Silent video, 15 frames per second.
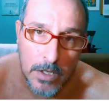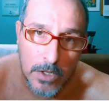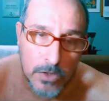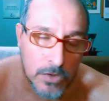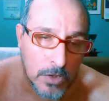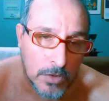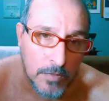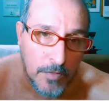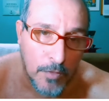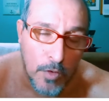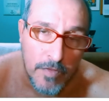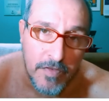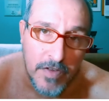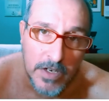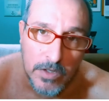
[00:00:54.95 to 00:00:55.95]
O
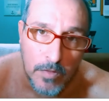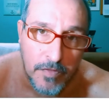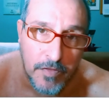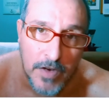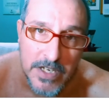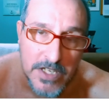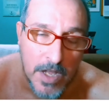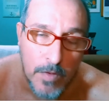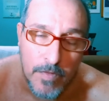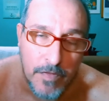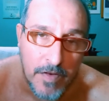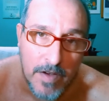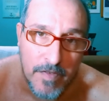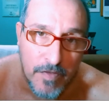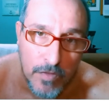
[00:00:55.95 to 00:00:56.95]
governo não faz nenhum
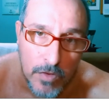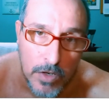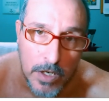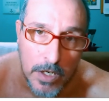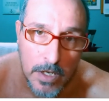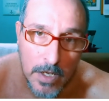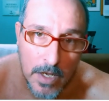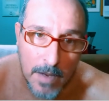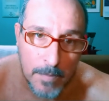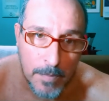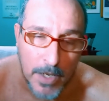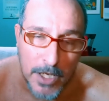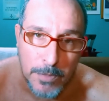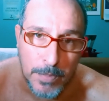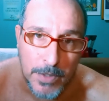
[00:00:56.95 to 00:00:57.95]
favor para
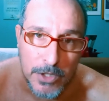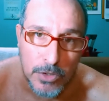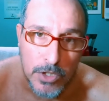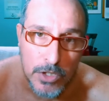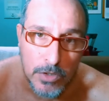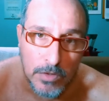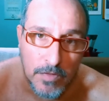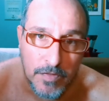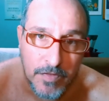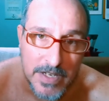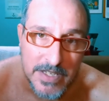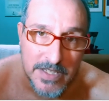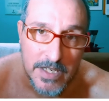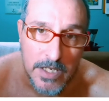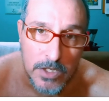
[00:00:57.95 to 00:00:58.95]
as pessoas quando
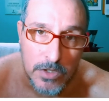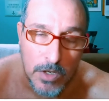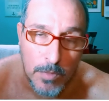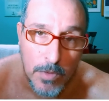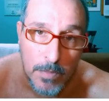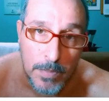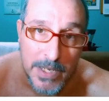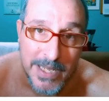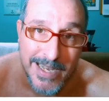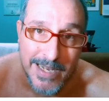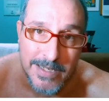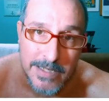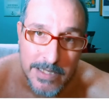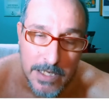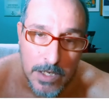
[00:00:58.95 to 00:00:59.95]
fazem isso. É uma
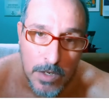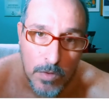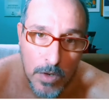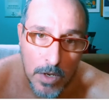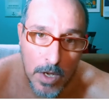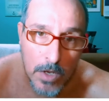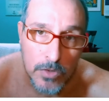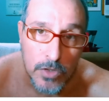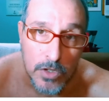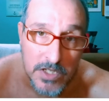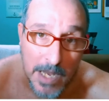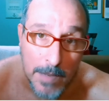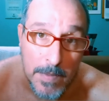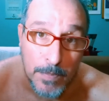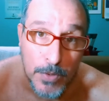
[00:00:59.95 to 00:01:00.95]
obrigação. Só
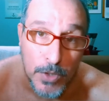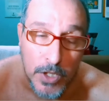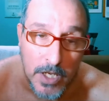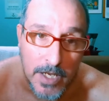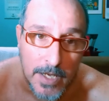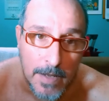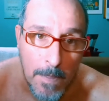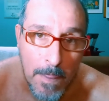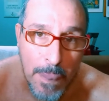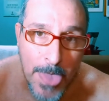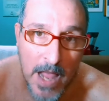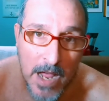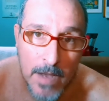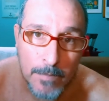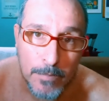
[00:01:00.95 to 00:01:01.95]
sabe por quê?
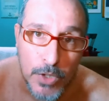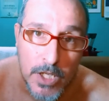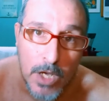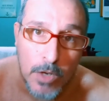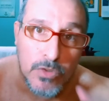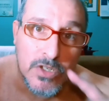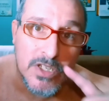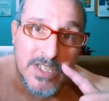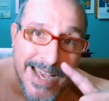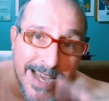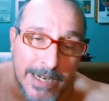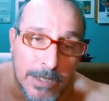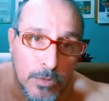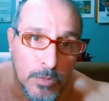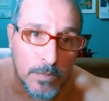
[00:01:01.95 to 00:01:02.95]
Porque o
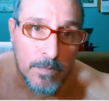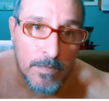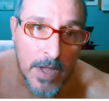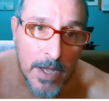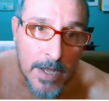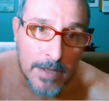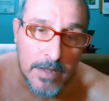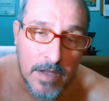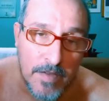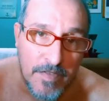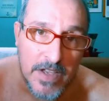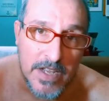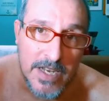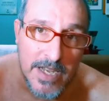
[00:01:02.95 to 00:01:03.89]
certo deveria